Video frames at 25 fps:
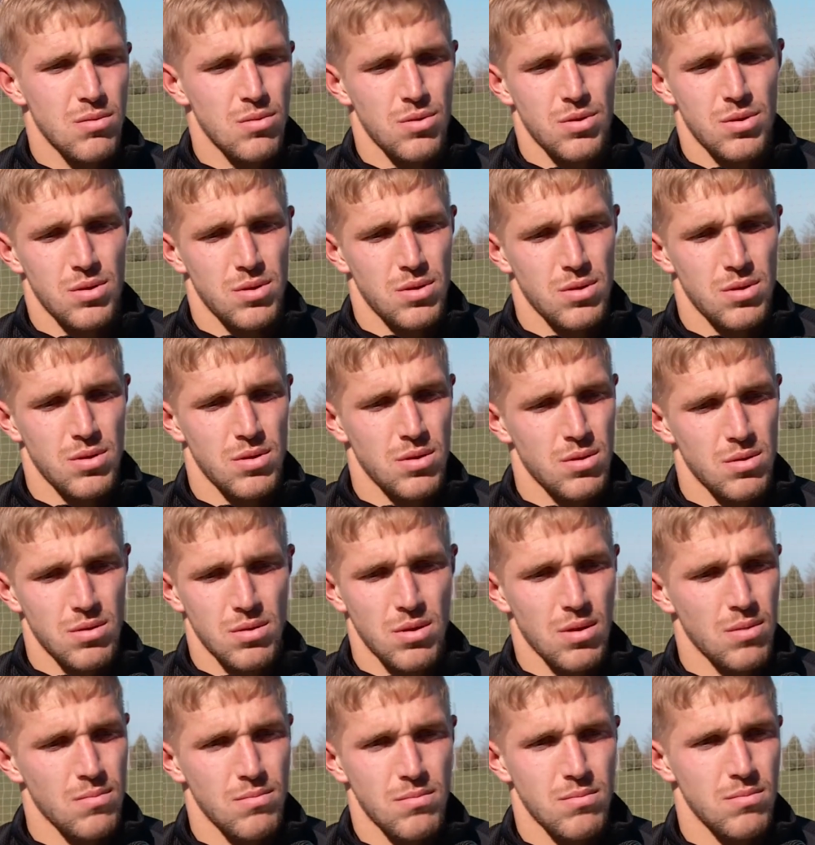То есть э,
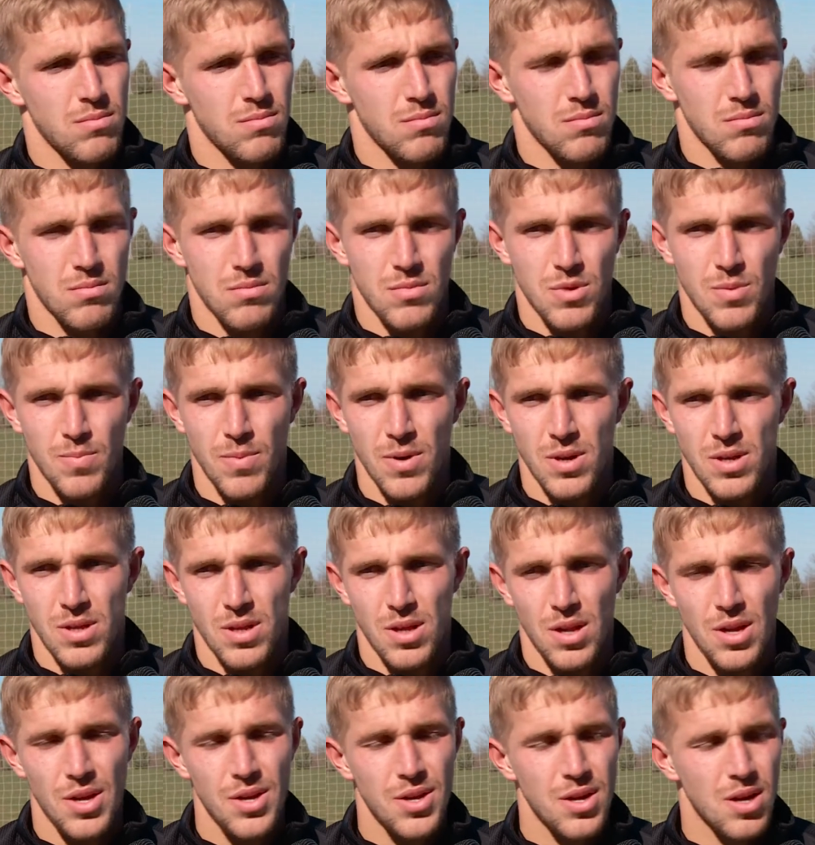там
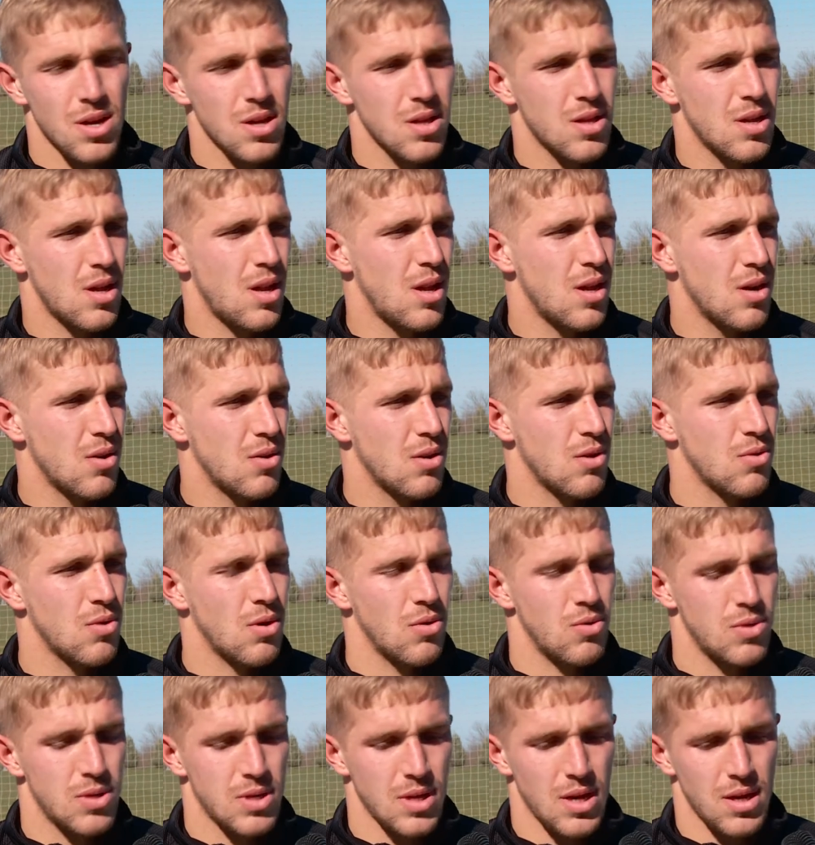спорт-лидер это или
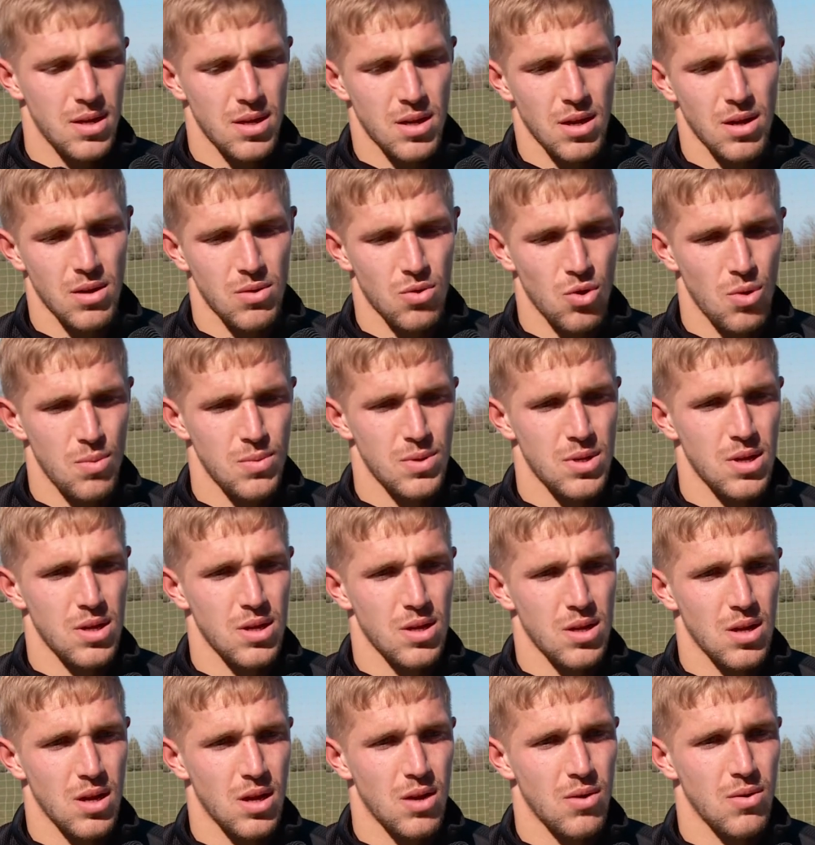аутсайдер, готовимся
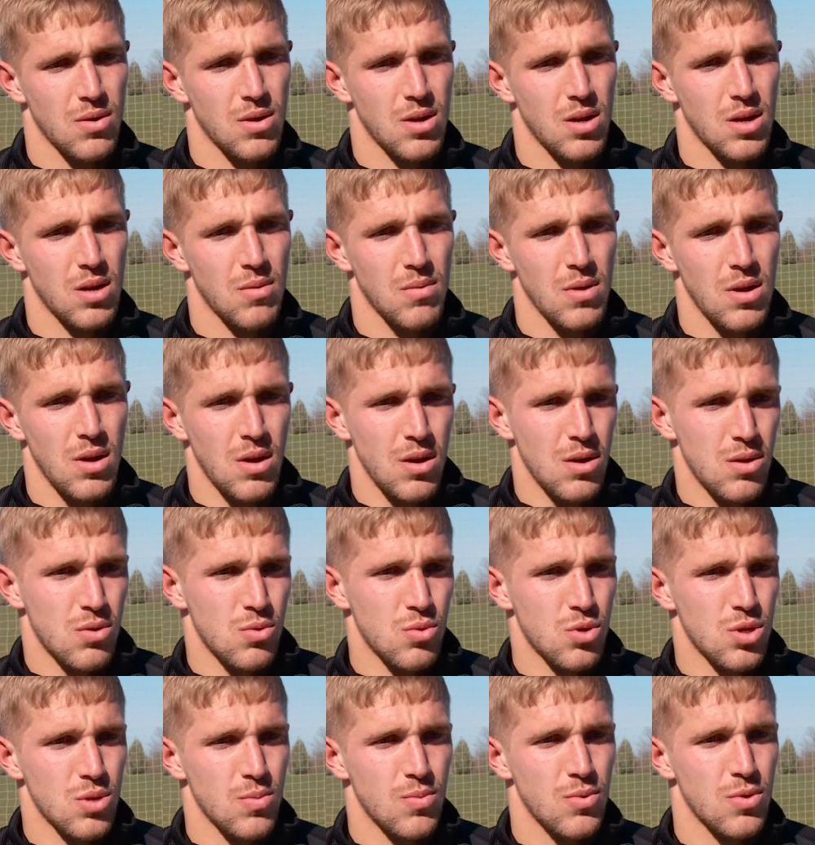одинаково к играм.
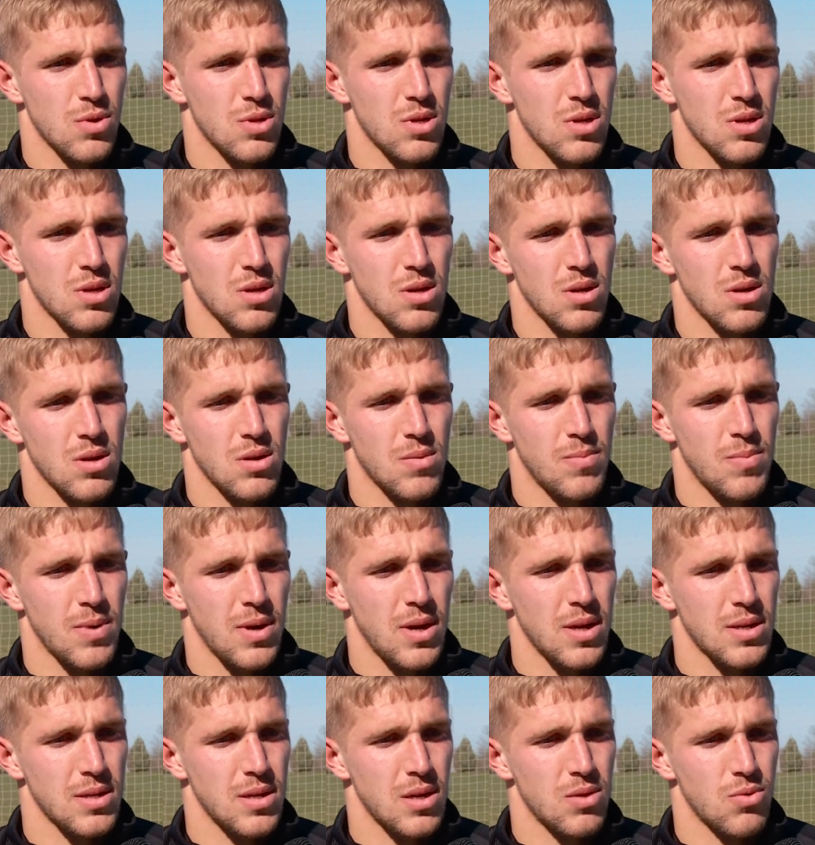Нужно просто
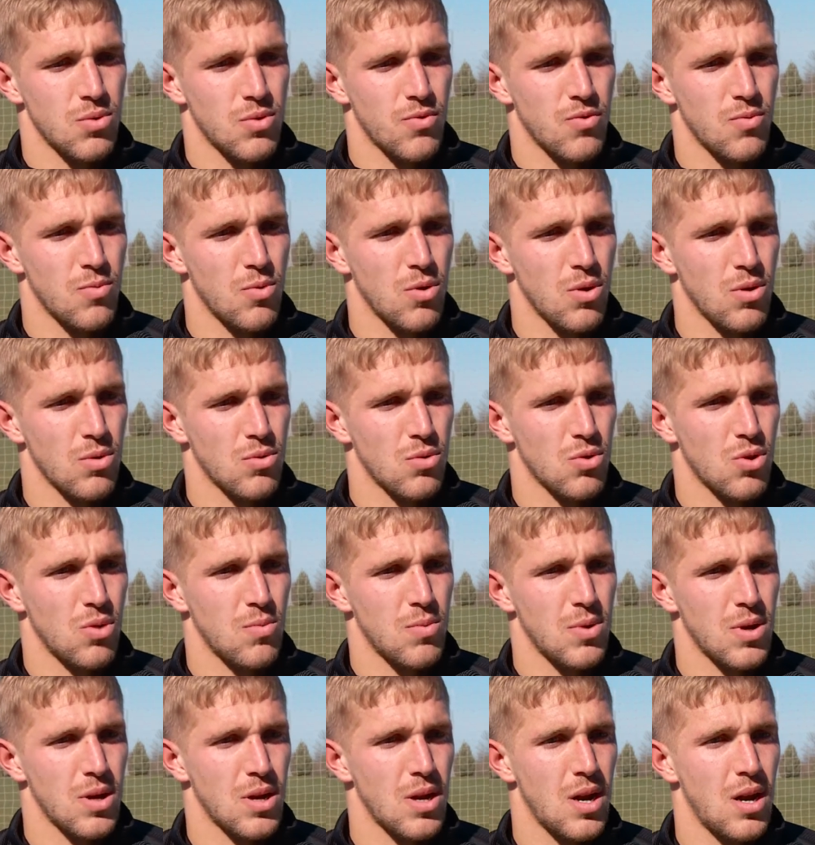показать тот футбол, который
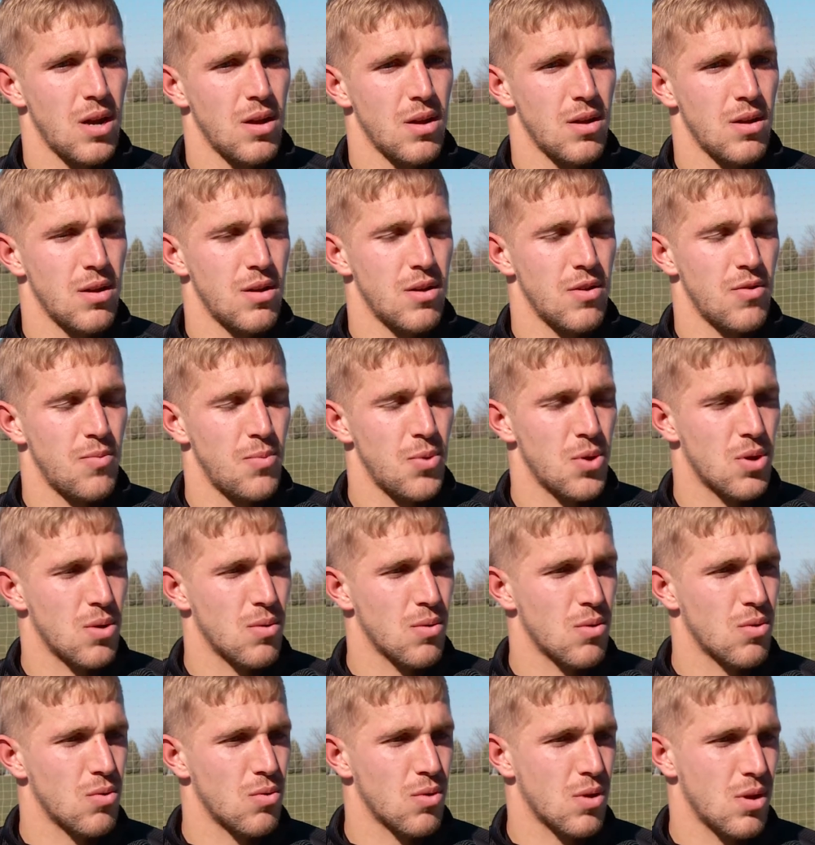мы играли в
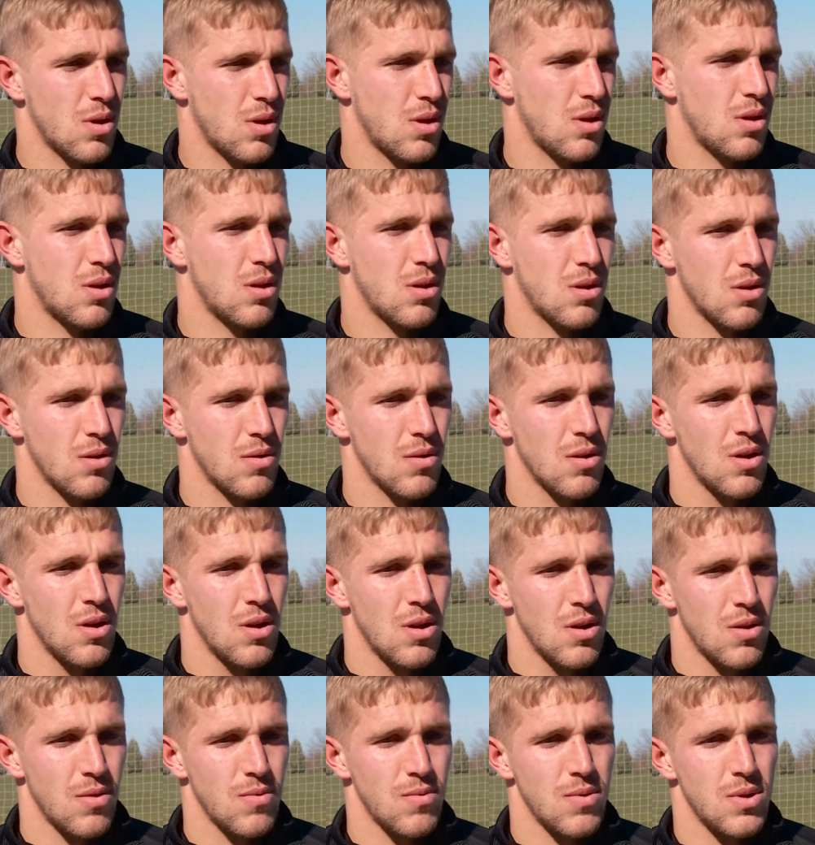первом круге, и
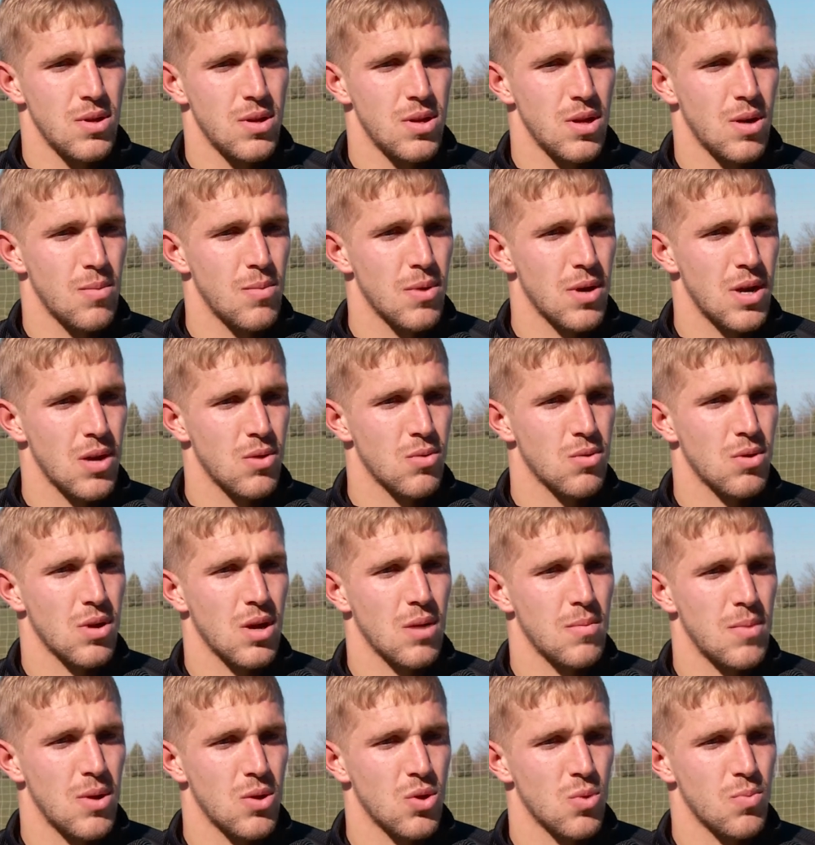выйти, обыграть эту
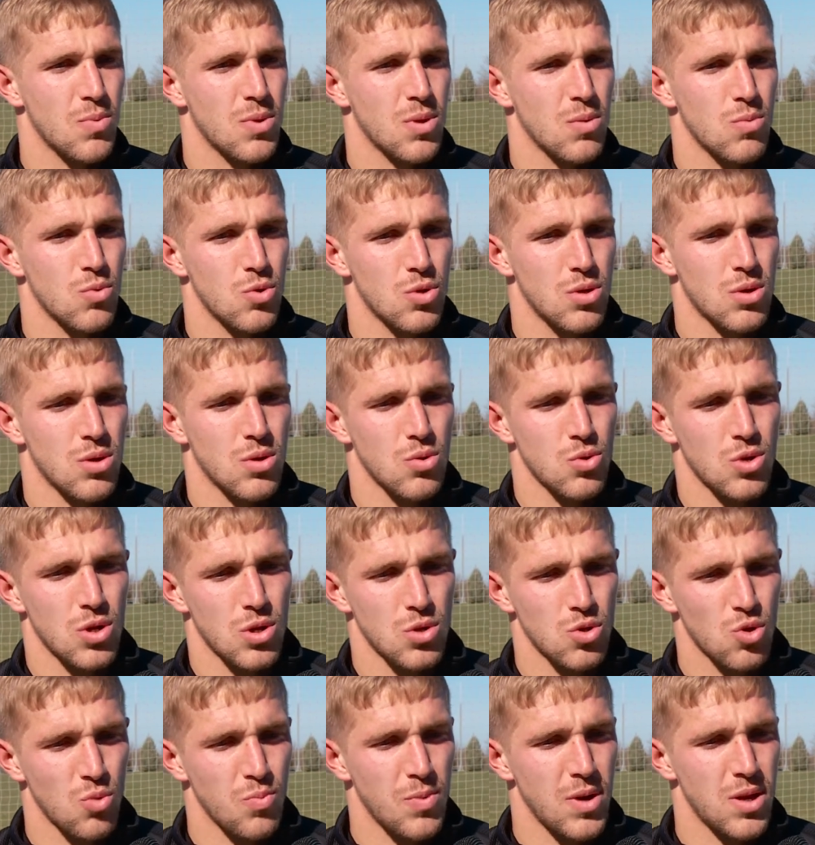команду, потому что уже
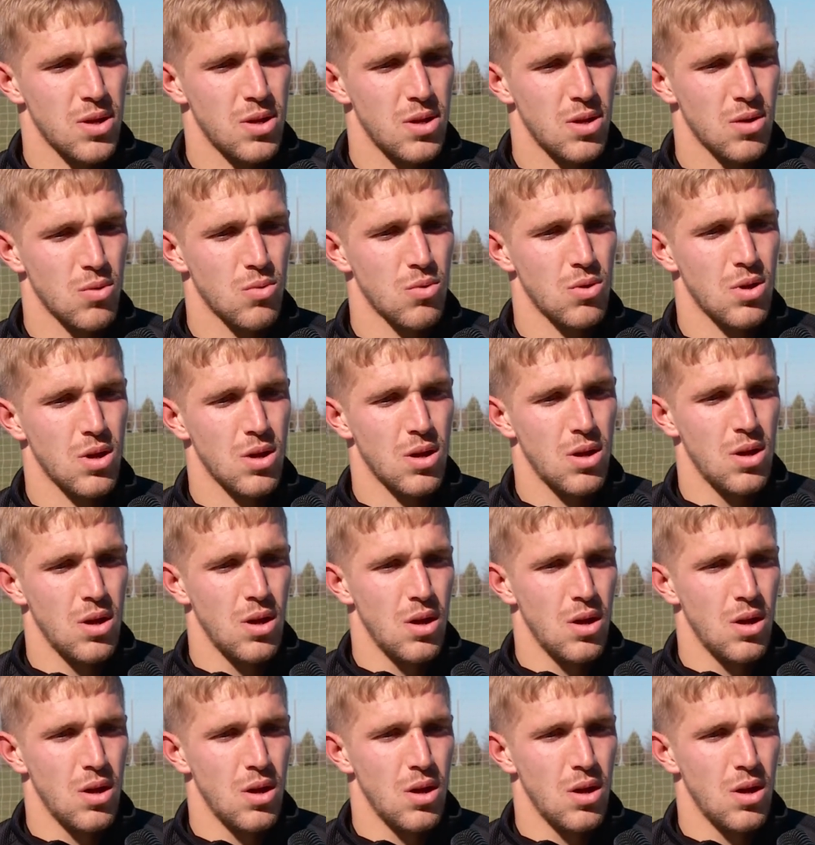отступать некуда.